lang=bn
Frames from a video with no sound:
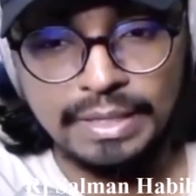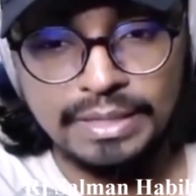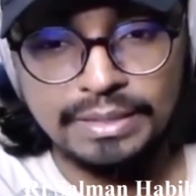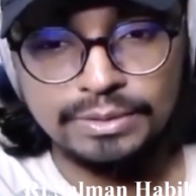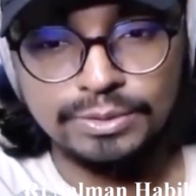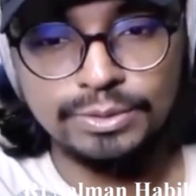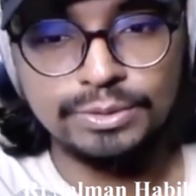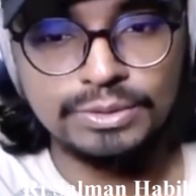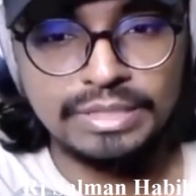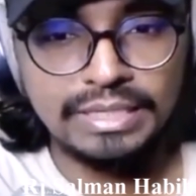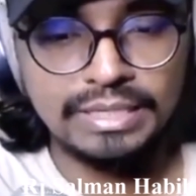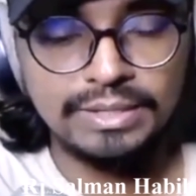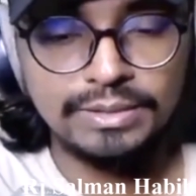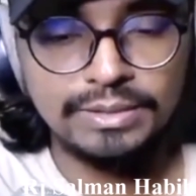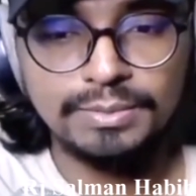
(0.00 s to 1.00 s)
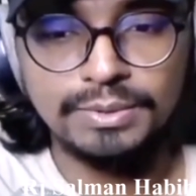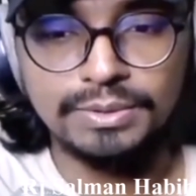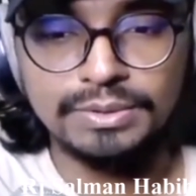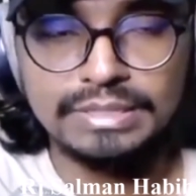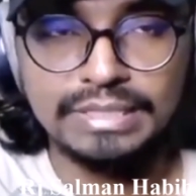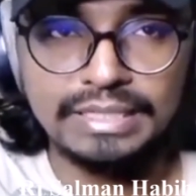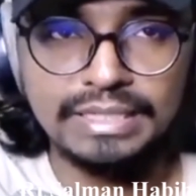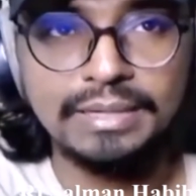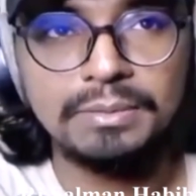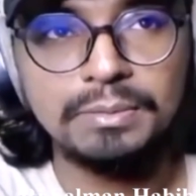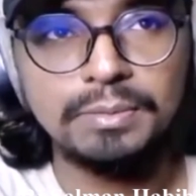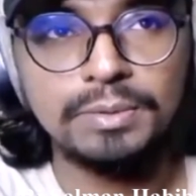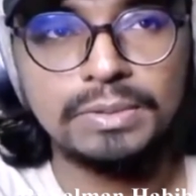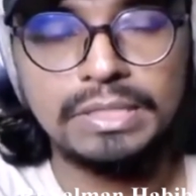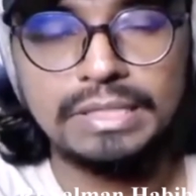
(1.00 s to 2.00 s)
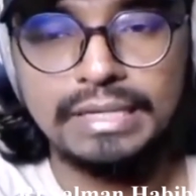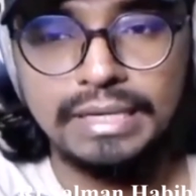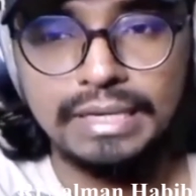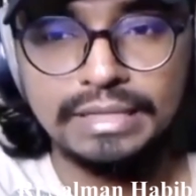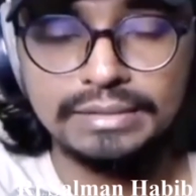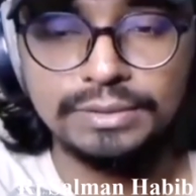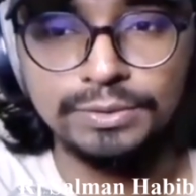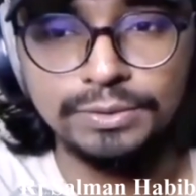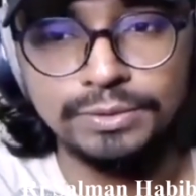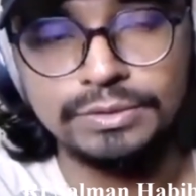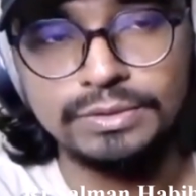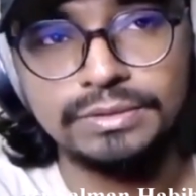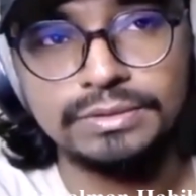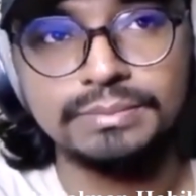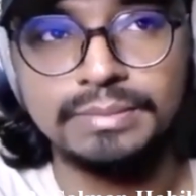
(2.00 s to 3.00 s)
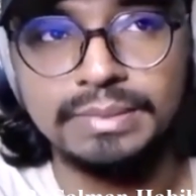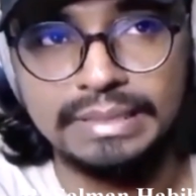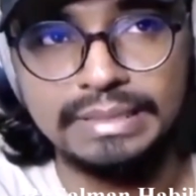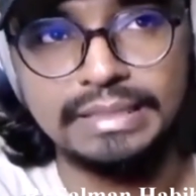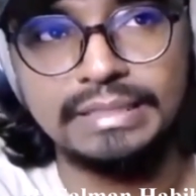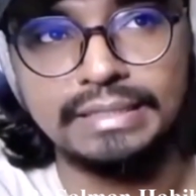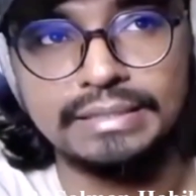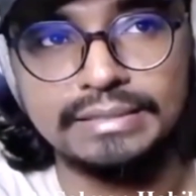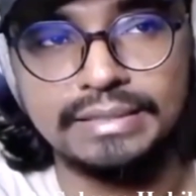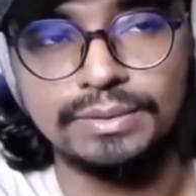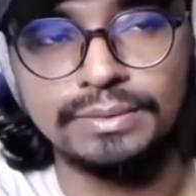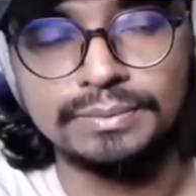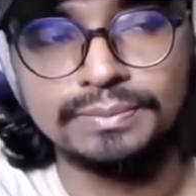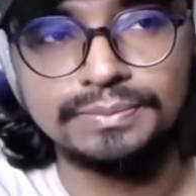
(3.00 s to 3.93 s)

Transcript: তোষটা খাওয়ার পর সেখানে আমি পড়ে গিয়ে একটা নখ ভেঙে গিয়েছিল